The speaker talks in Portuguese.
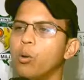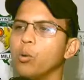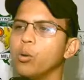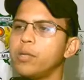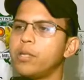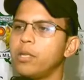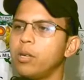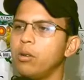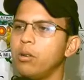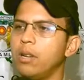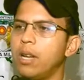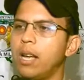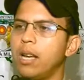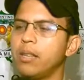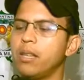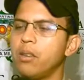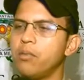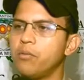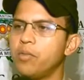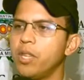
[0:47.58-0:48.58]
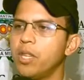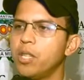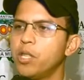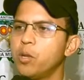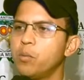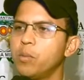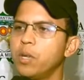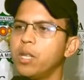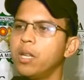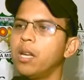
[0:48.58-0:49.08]
o celular da
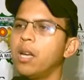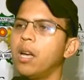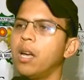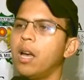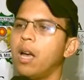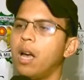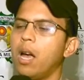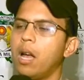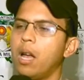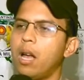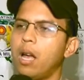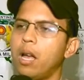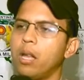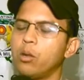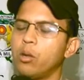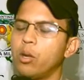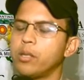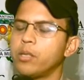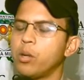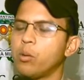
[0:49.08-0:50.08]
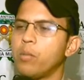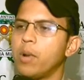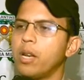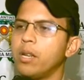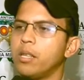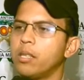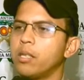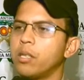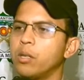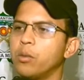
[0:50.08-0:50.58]
vítima, a nossa
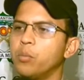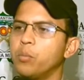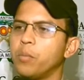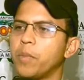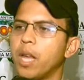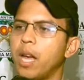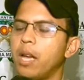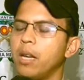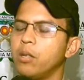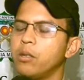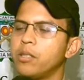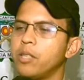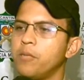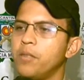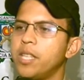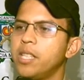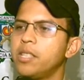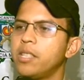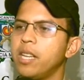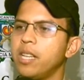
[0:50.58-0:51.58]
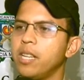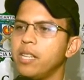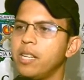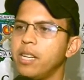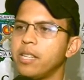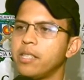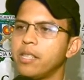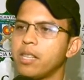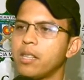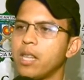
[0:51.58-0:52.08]
guarnição ali do Serviço de
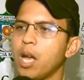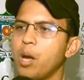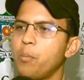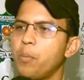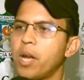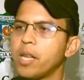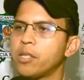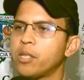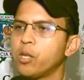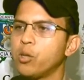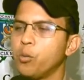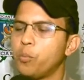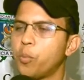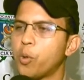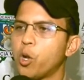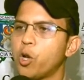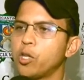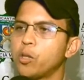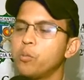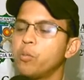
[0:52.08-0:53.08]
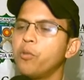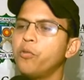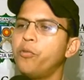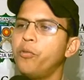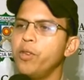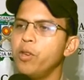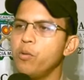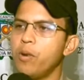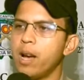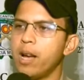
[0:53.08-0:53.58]
Inteligência estava tá passando próximo,
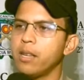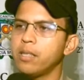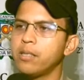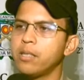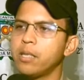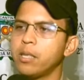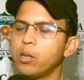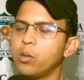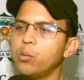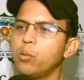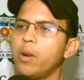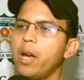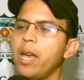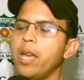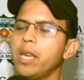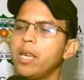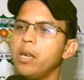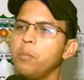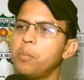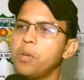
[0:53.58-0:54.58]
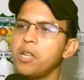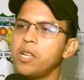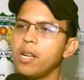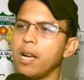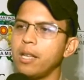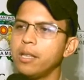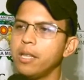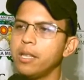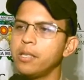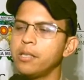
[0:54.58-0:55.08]
viu a ação, a equipe
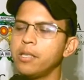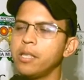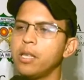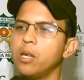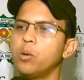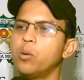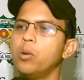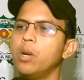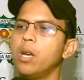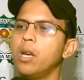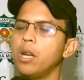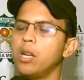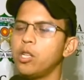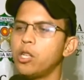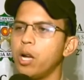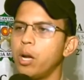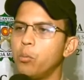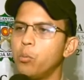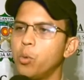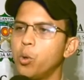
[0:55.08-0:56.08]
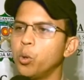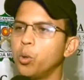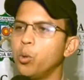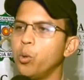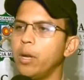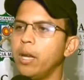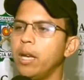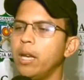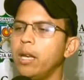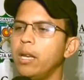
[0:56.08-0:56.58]
já desceu, já
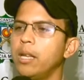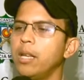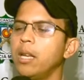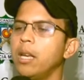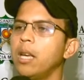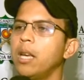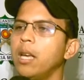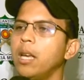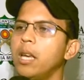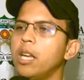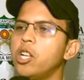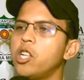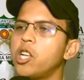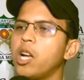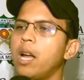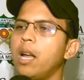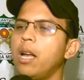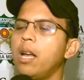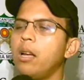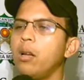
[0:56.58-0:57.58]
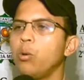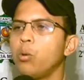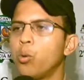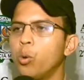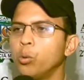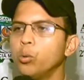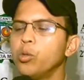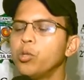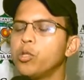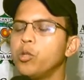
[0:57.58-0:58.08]
abordou ele e já
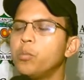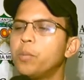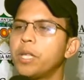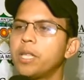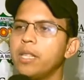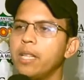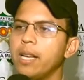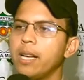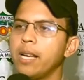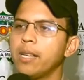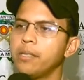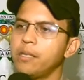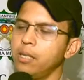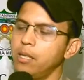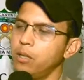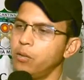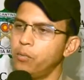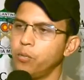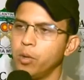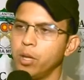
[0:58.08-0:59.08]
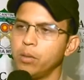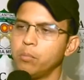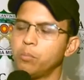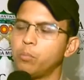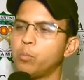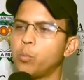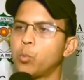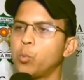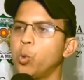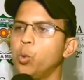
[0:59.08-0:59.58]
conduziu para a delegacia. Foi
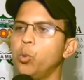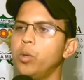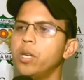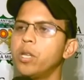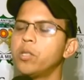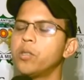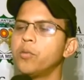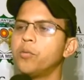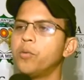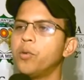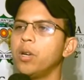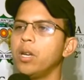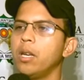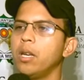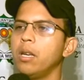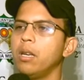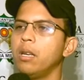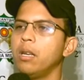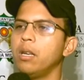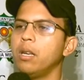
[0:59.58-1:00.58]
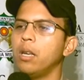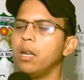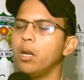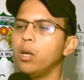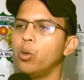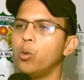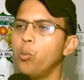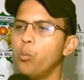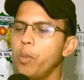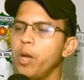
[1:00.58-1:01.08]
tudo isso foi
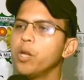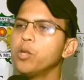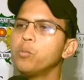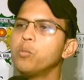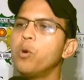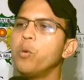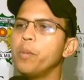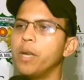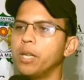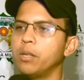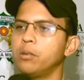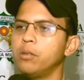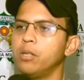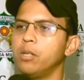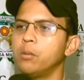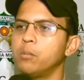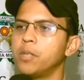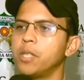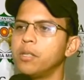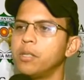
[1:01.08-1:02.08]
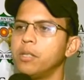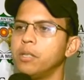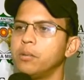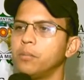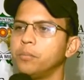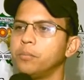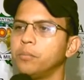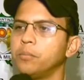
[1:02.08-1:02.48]
no mesmo momento, digamos assim.